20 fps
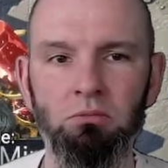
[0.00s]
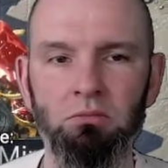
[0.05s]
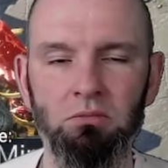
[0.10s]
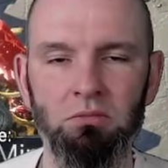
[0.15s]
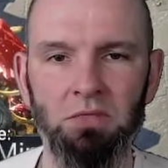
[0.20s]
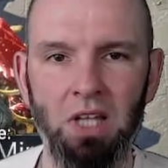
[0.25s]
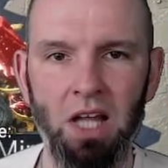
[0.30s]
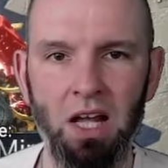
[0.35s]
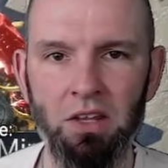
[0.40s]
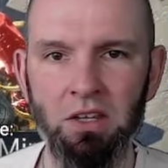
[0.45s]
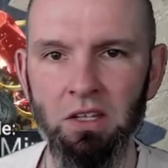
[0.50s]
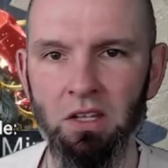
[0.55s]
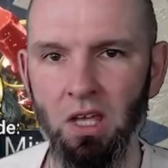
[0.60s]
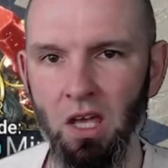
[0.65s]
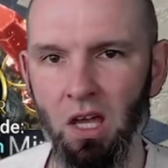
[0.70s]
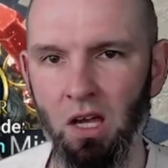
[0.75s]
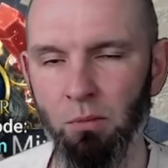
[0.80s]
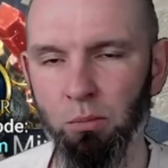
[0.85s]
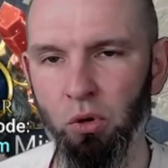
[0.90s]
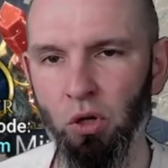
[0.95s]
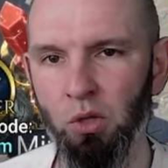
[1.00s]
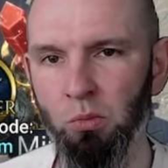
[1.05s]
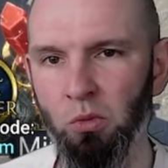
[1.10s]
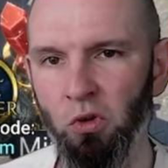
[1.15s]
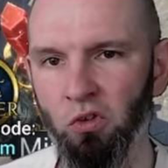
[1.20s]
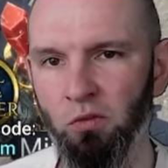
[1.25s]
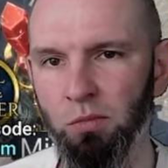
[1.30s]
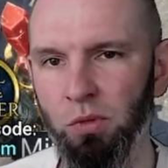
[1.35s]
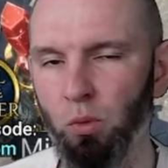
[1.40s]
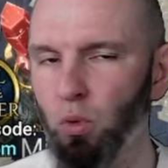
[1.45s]
Dla nich, tak jak
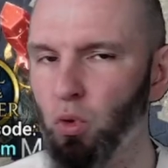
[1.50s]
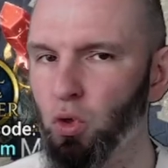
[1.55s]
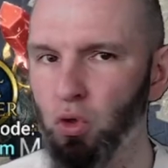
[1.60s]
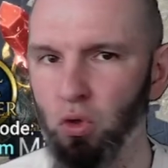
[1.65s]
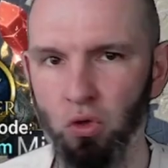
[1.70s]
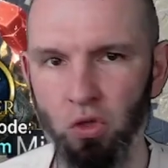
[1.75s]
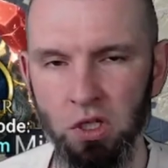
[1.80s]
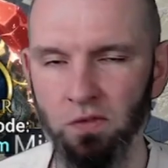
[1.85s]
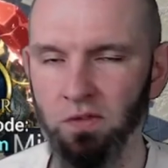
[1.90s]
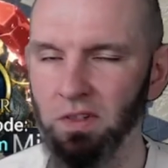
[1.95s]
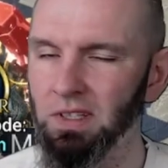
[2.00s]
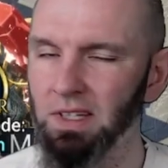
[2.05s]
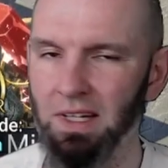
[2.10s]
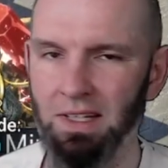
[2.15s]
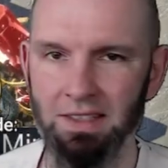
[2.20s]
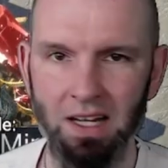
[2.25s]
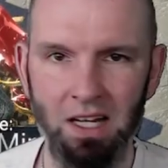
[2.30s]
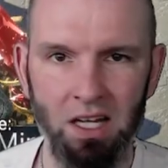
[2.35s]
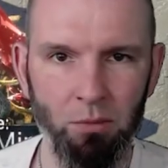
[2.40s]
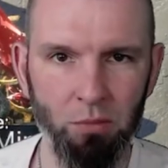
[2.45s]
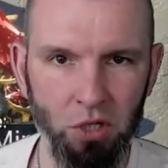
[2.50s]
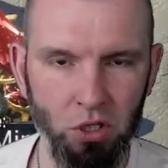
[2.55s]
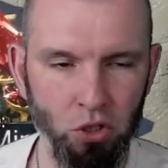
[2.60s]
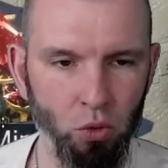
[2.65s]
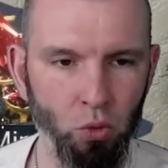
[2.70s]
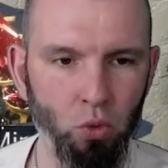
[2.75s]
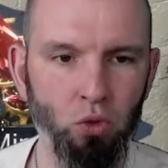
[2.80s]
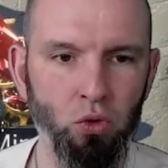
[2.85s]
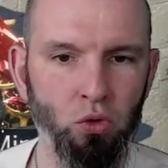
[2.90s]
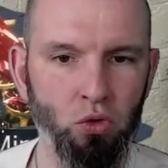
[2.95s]
polimorf był uciążliwy, tak dalej będzie
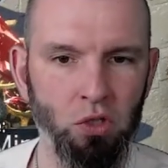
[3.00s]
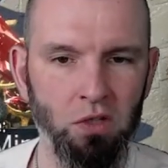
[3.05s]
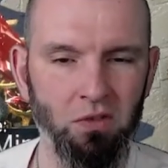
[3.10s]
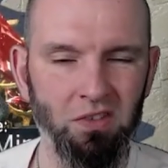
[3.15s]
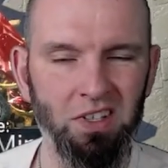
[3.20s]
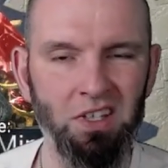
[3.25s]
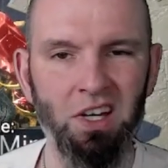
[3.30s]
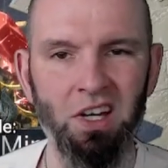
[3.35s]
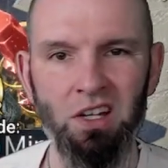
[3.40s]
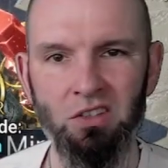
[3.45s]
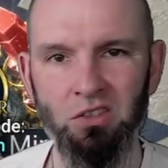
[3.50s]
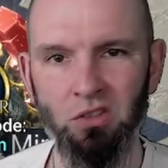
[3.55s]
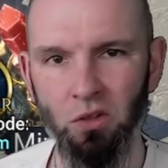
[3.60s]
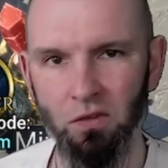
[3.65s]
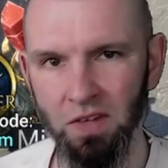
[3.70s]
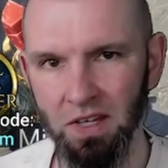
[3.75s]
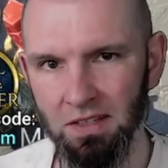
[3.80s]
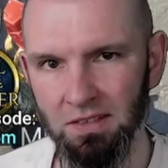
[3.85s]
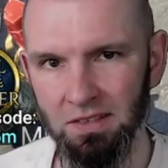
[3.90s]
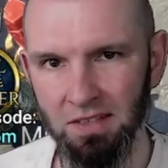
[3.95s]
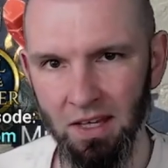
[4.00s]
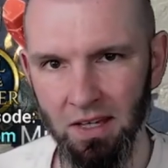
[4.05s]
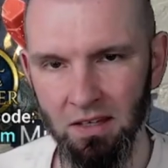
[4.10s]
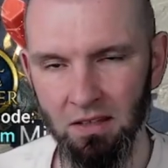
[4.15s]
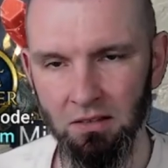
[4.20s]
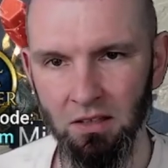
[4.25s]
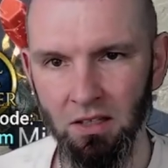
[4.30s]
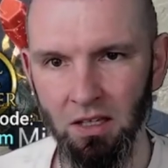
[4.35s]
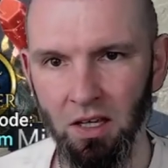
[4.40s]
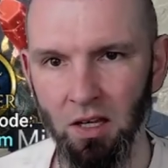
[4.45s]
uciążliwy. Co więcej,
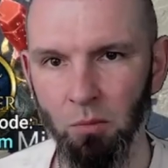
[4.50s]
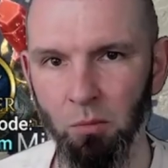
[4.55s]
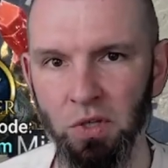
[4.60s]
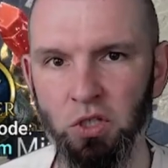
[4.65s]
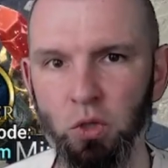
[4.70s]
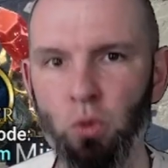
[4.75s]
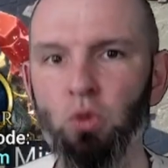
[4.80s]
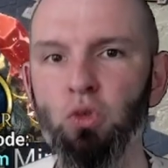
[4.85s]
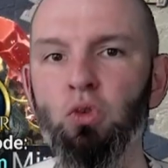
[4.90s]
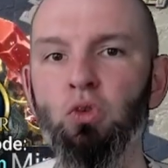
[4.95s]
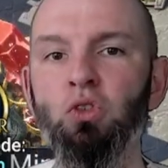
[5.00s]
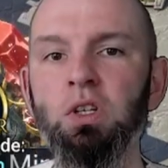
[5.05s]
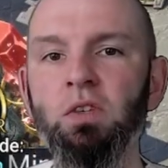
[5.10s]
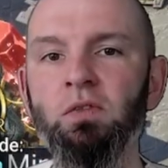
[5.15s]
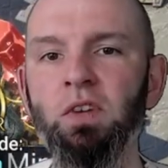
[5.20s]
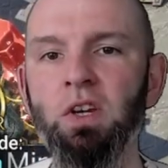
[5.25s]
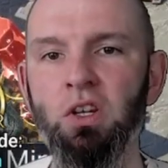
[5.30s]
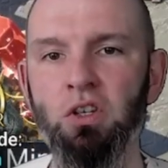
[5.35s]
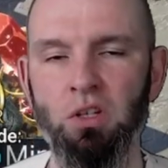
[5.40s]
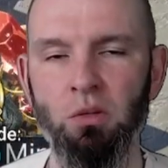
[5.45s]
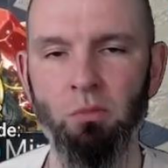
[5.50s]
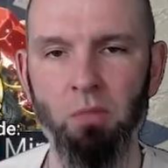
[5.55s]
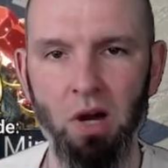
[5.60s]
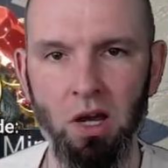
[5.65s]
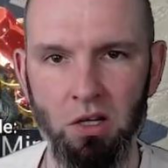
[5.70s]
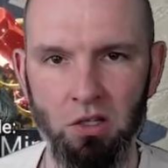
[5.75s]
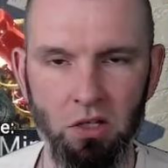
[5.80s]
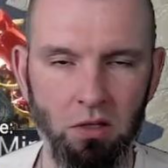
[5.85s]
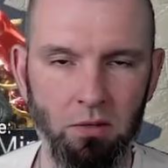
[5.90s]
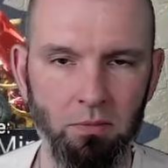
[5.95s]
będzie uciążliwy jeszcze
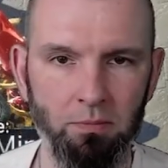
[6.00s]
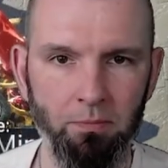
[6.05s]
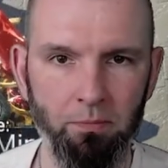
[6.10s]
bardziej,